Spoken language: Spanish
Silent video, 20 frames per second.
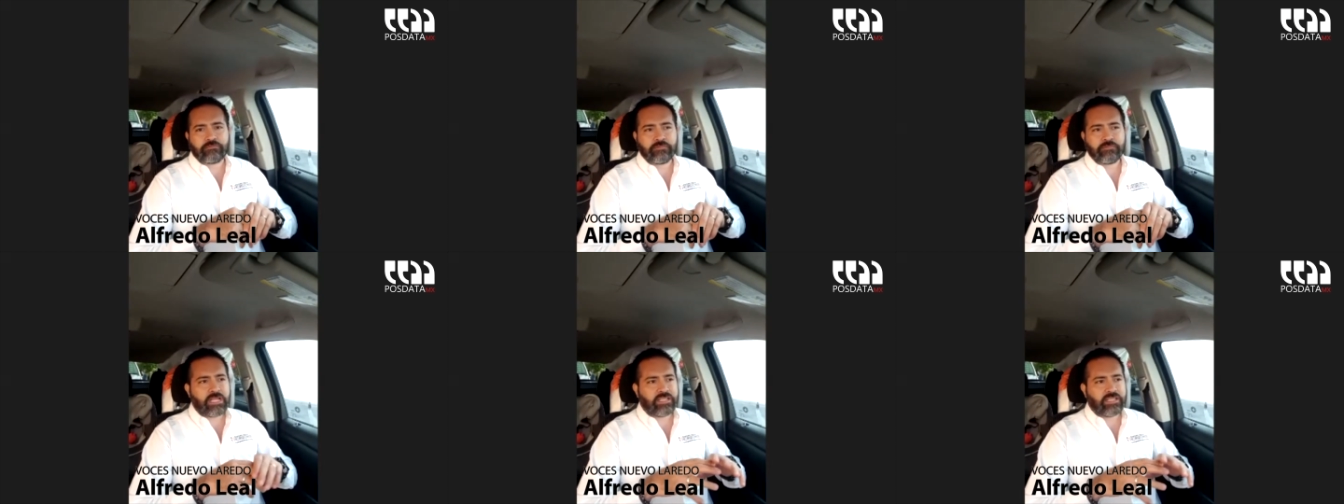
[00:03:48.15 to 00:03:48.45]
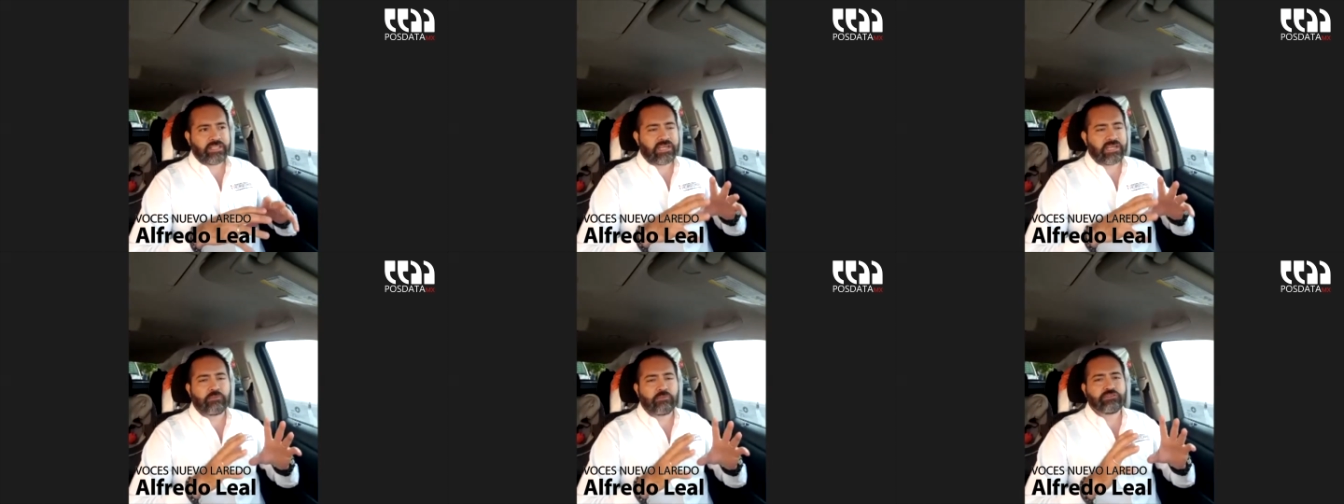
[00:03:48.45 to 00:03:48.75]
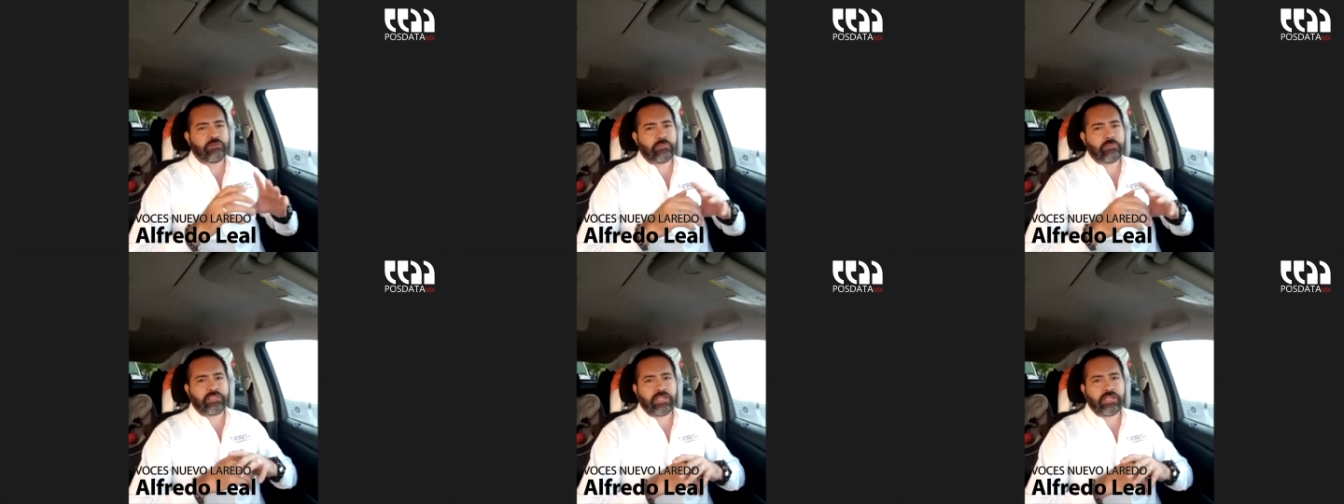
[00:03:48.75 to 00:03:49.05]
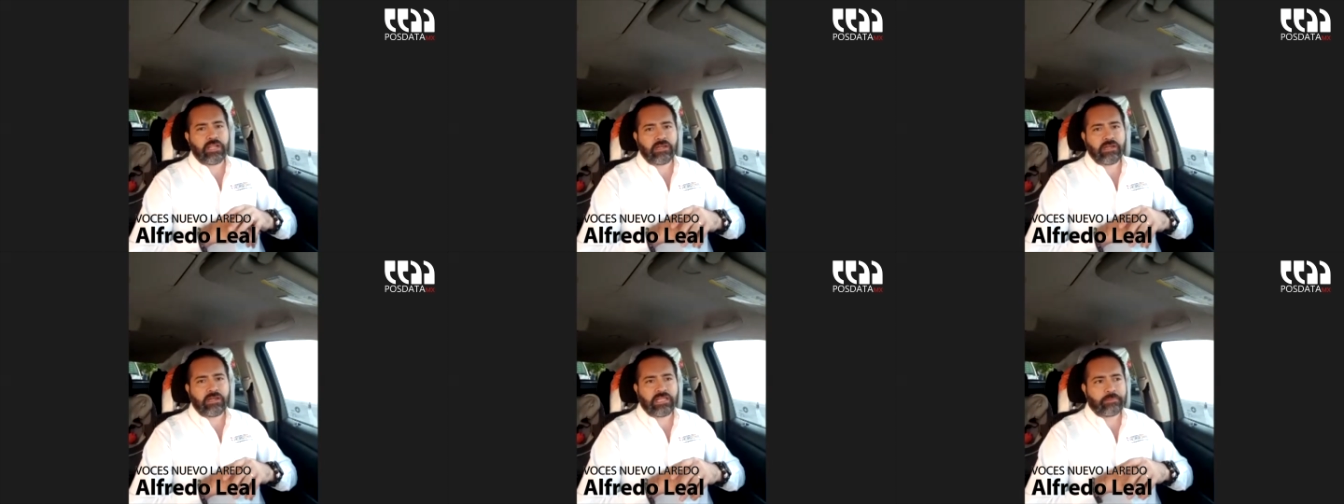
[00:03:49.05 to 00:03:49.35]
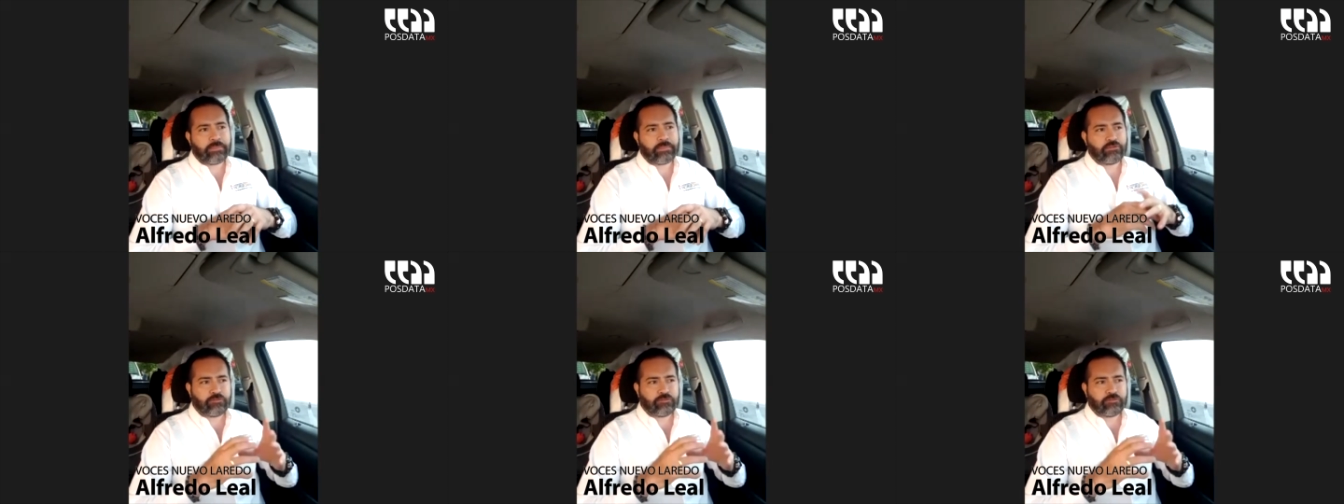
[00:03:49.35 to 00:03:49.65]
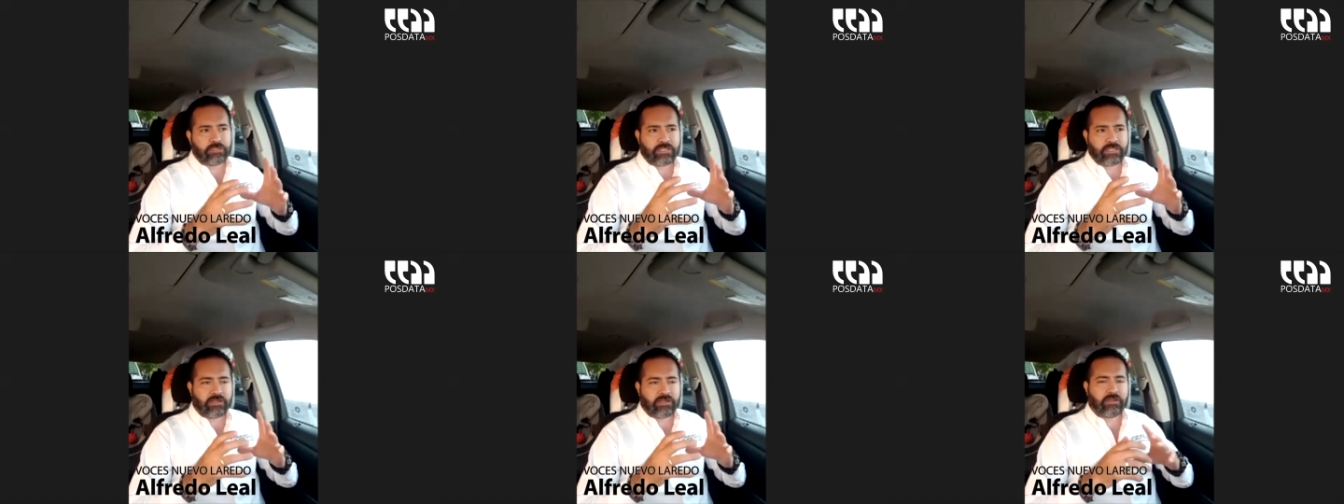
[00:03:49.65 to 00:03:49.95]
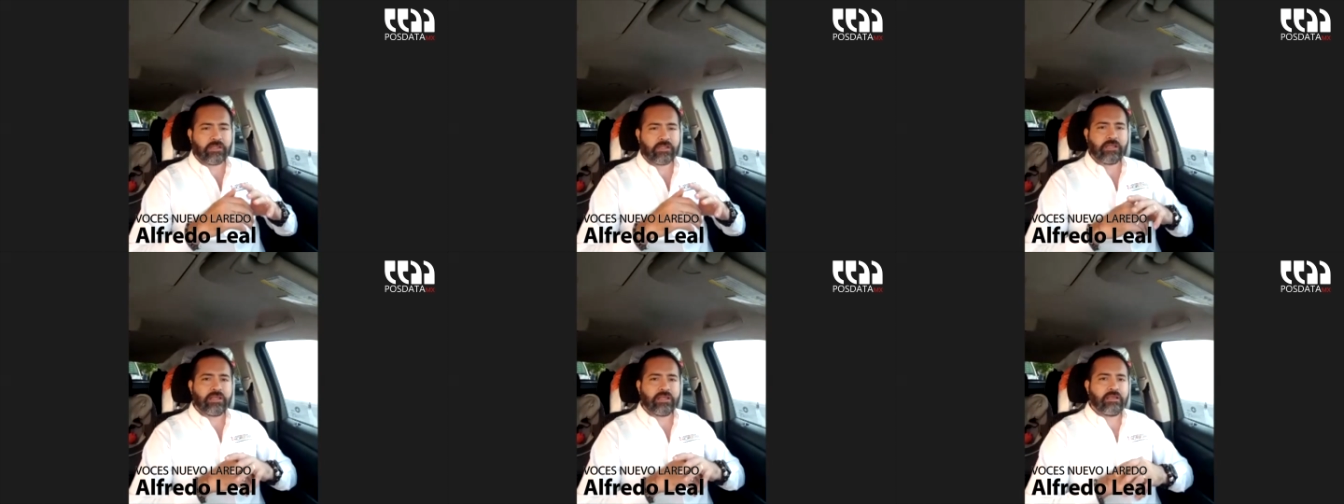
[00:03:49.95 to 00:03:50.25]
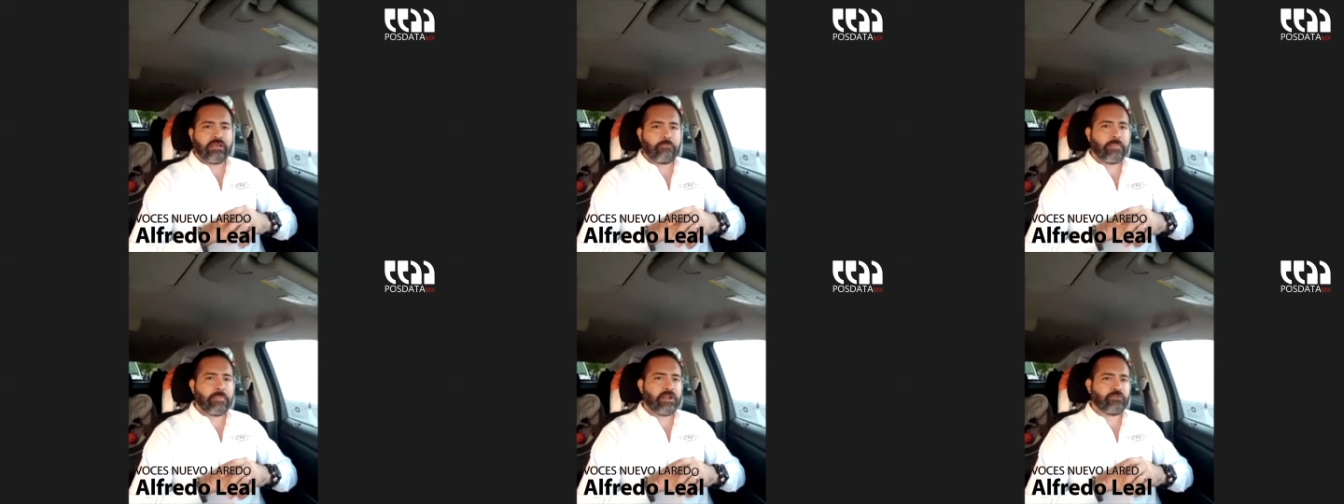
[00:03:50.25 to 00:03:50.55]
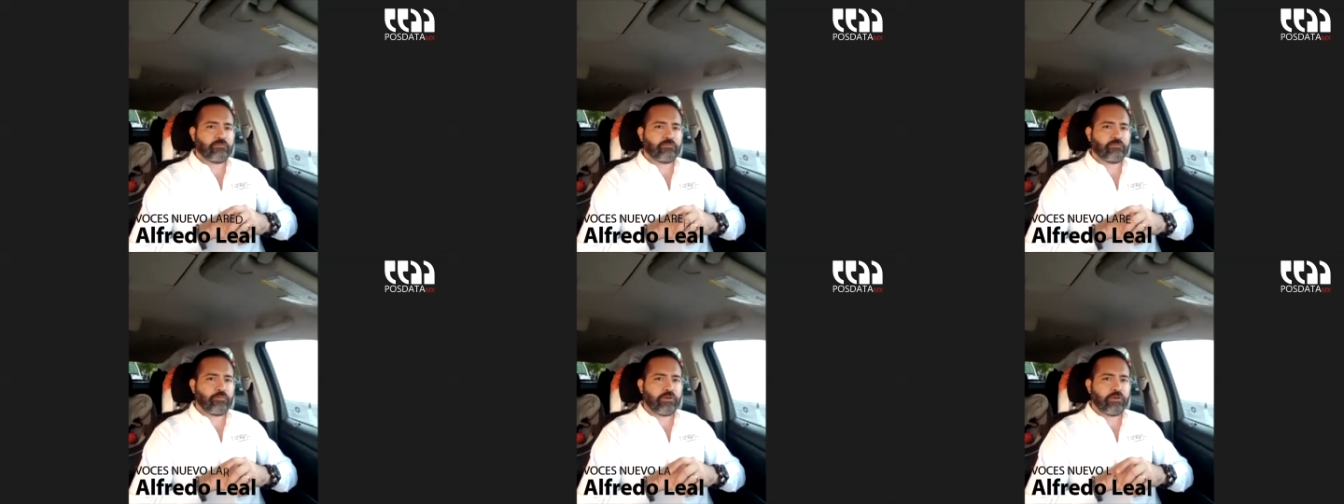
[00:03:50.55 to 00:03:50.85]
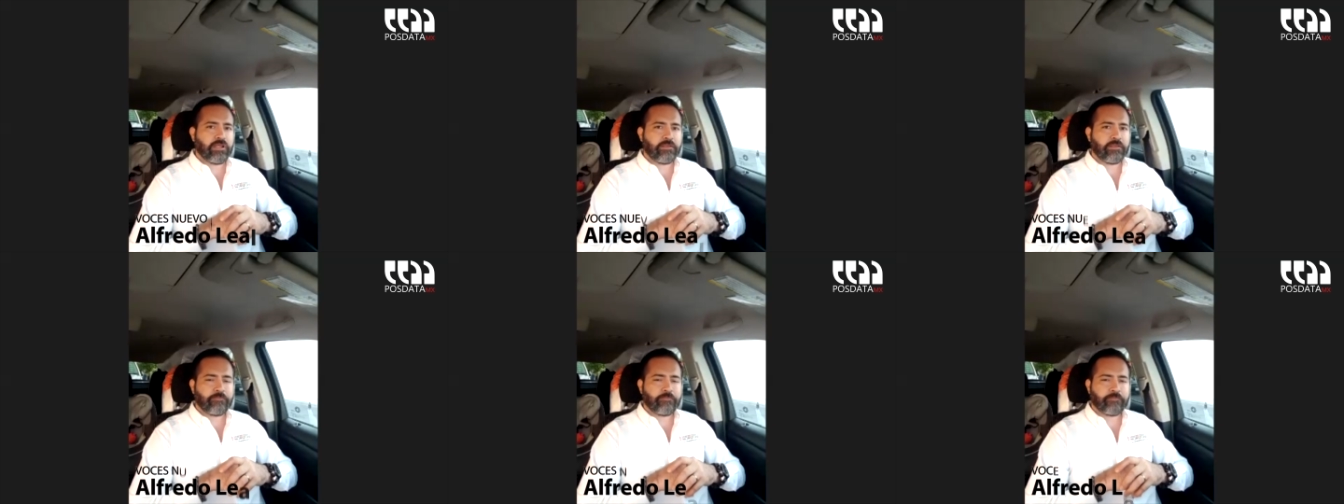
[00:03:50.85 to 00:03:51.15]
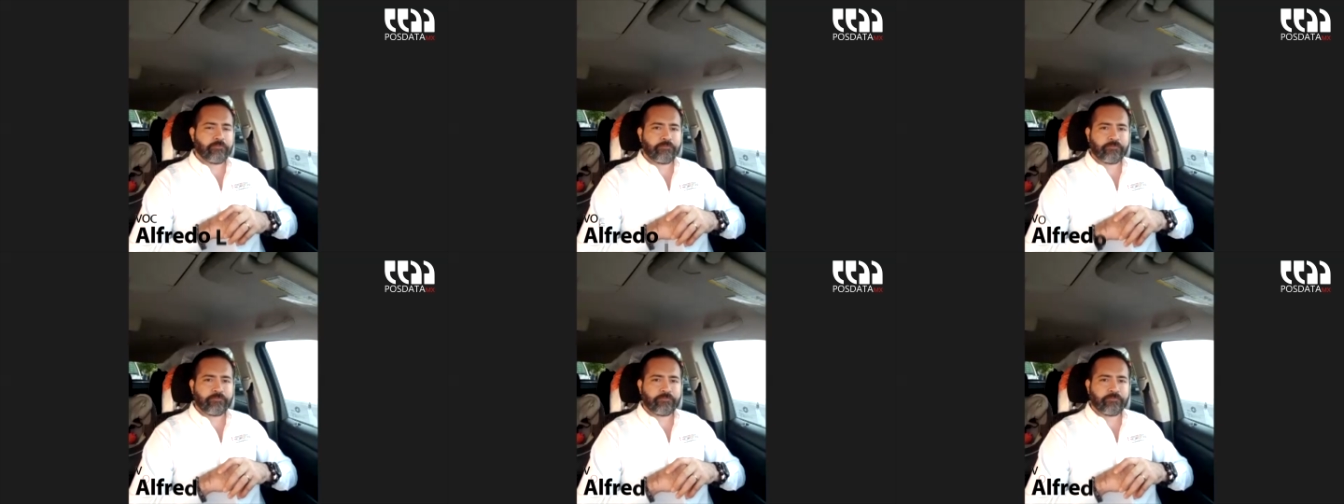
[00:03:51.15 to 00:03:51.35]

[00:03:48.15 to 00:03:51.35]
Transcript: ya tenemos el material, nada más nos faltan manos por ahí. ¿Cuántas